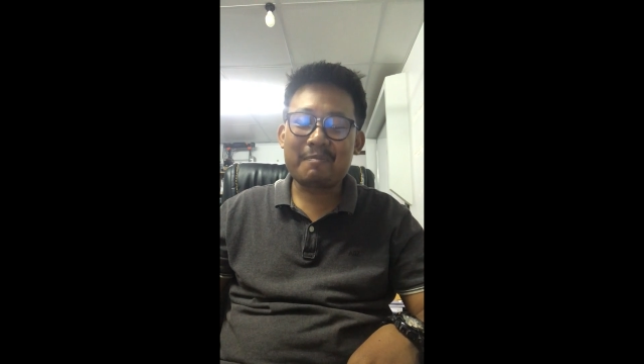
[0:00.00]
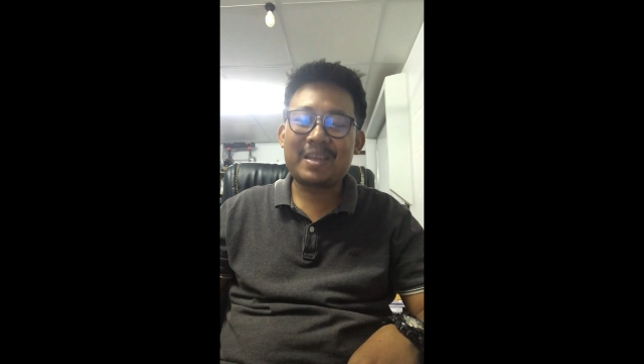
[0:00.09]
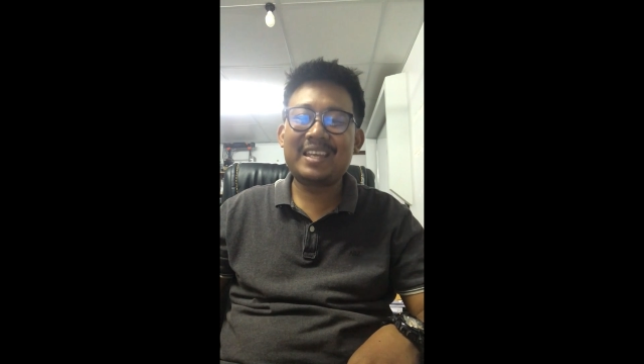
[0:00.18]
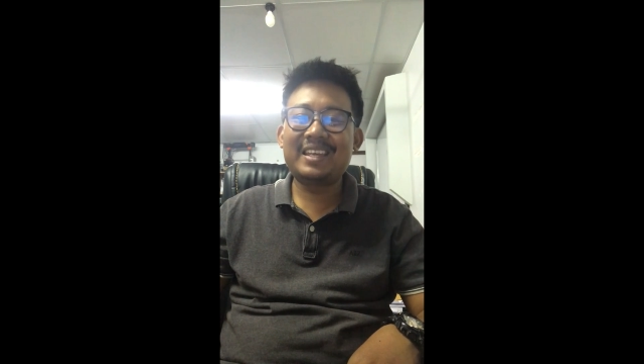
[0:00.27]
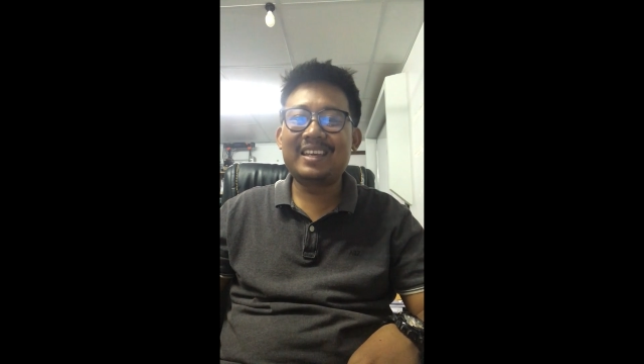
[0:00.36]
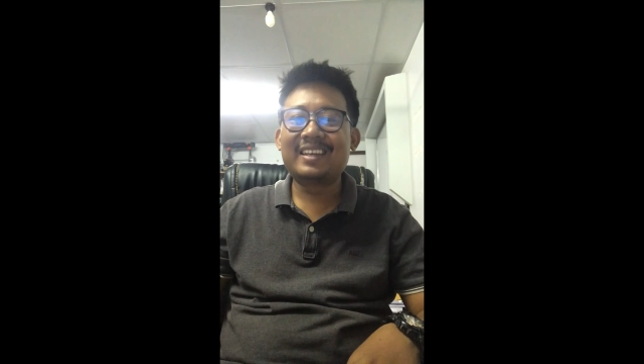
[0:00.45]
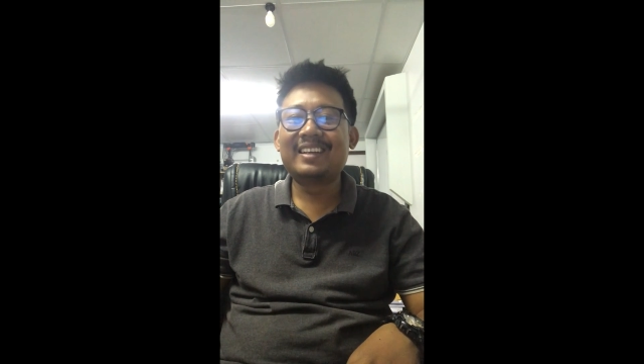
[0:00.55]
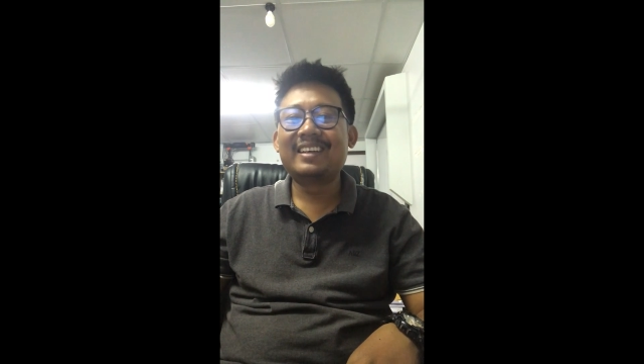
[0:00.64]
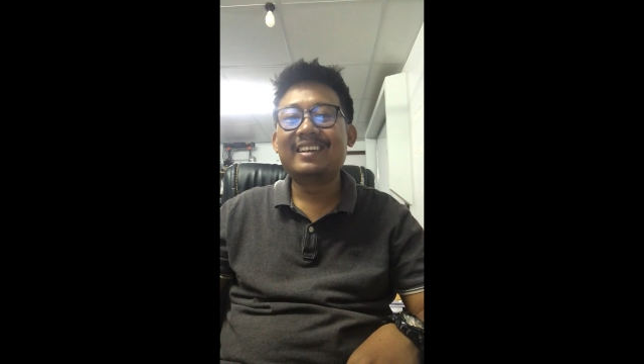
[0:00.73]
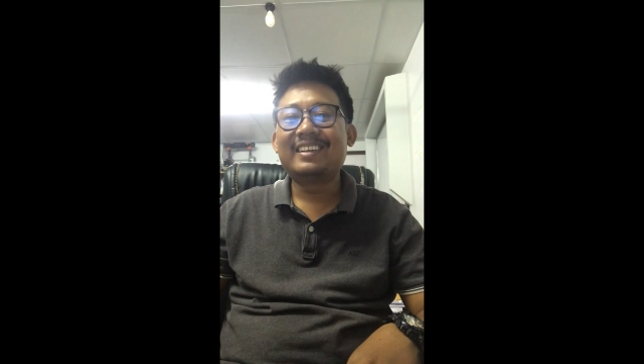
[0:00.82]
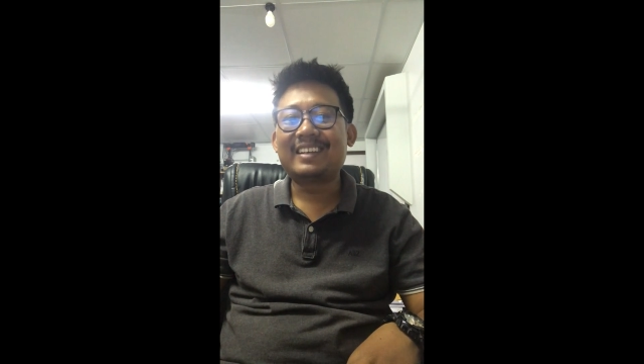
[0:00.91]
5ปี
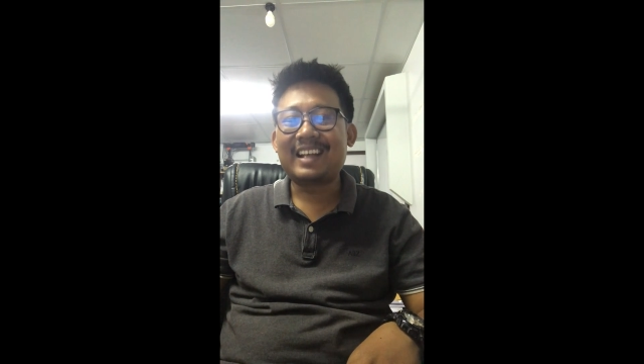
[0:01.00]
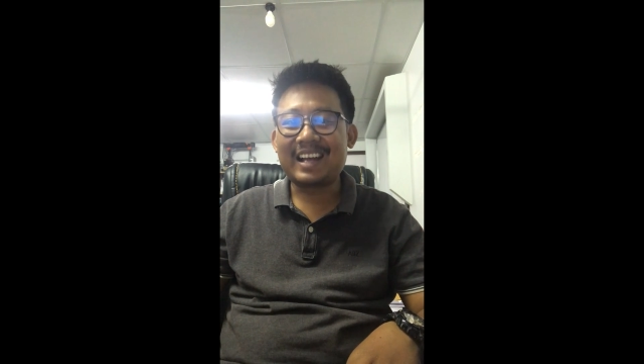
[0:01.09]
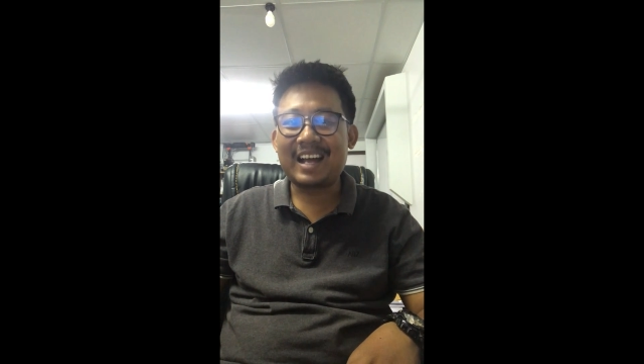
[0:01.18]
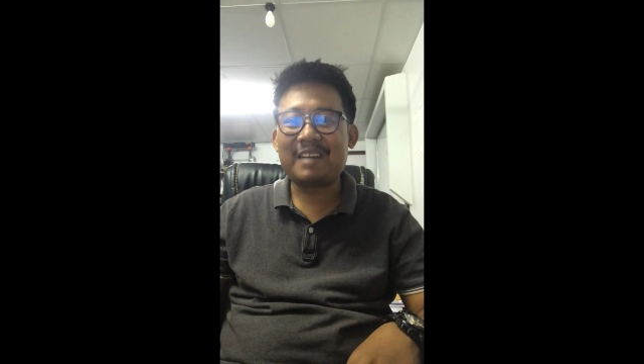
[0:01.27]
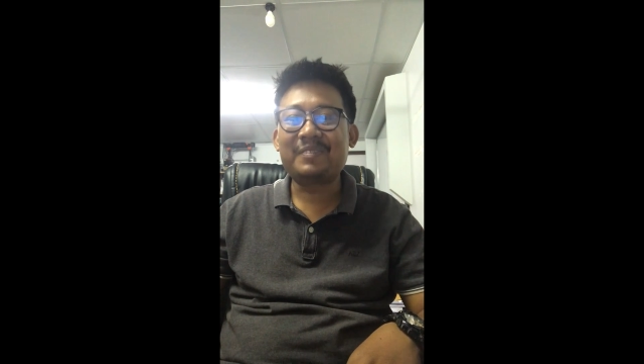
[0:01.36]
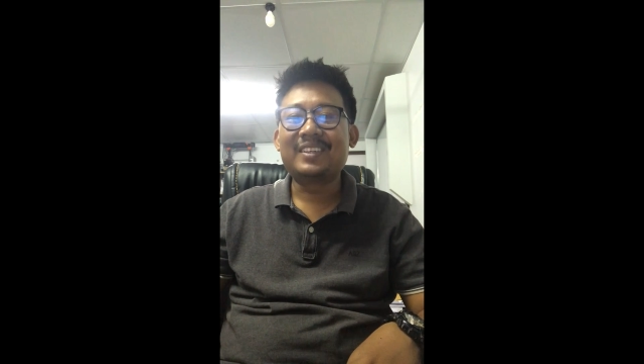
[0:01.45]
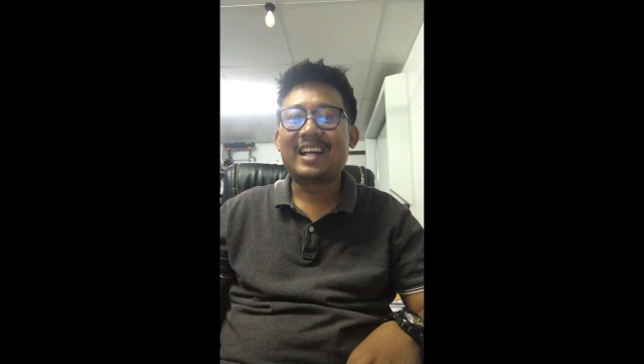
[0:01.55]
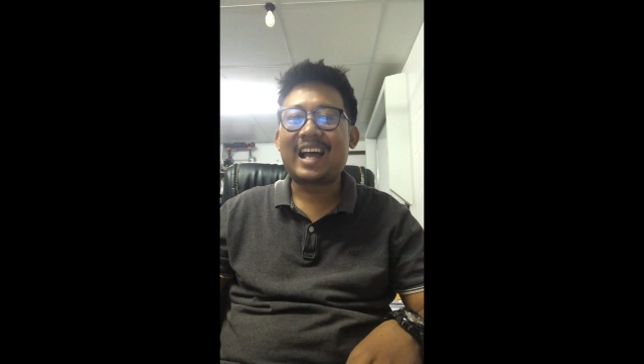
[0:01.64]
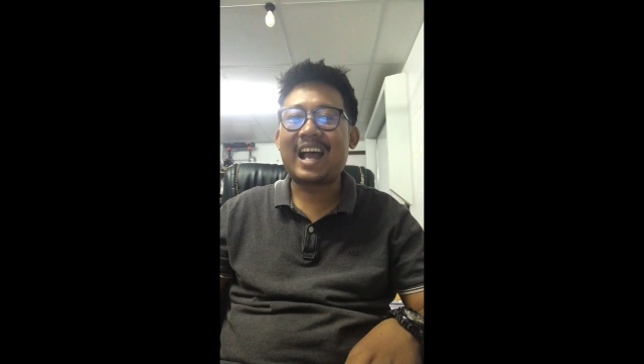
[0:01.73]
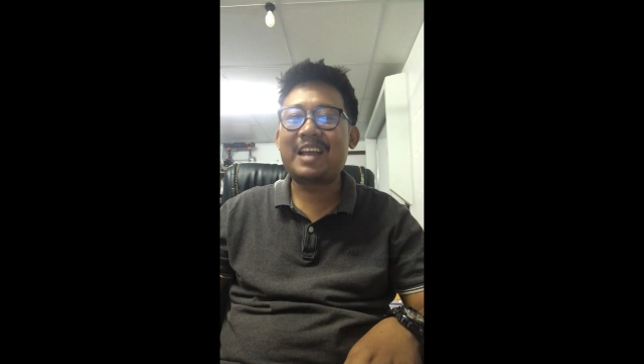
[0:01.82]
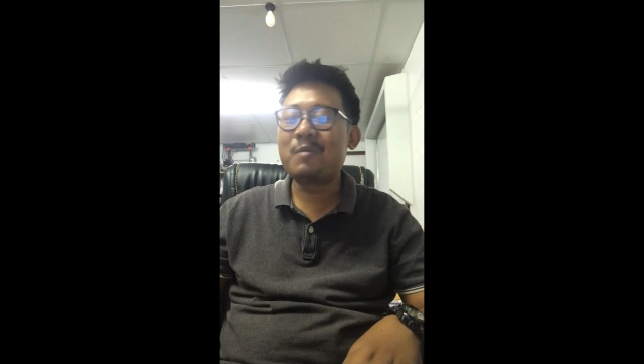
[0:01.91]
นะครับ
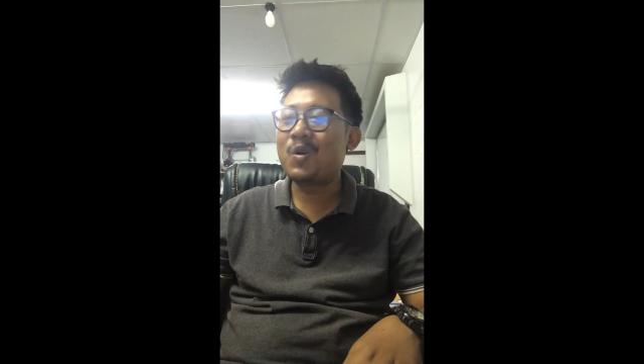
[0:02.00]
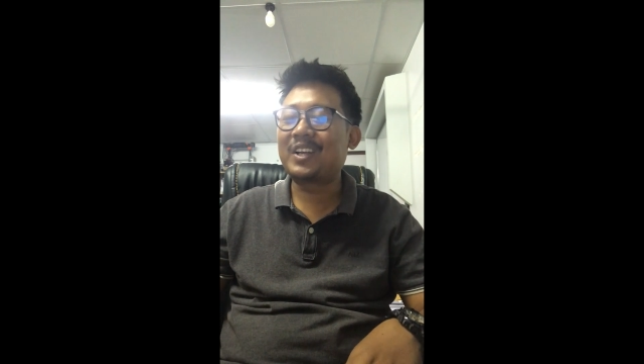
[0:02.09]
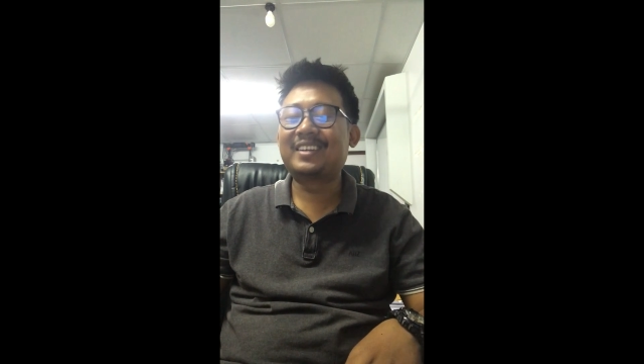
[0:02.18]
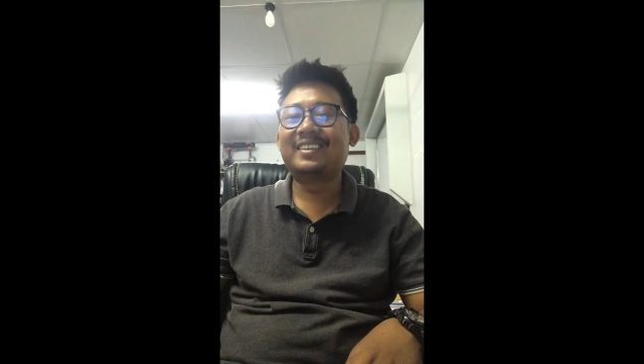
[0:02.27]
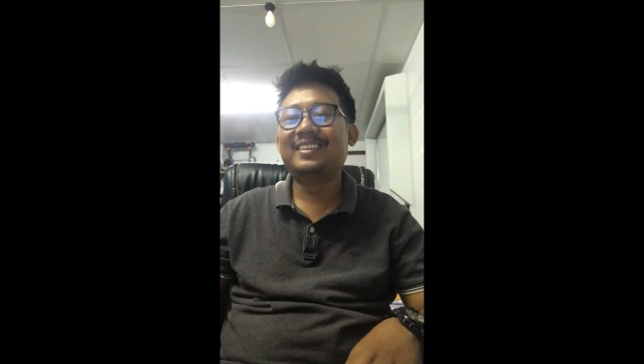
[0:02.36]
หายหมด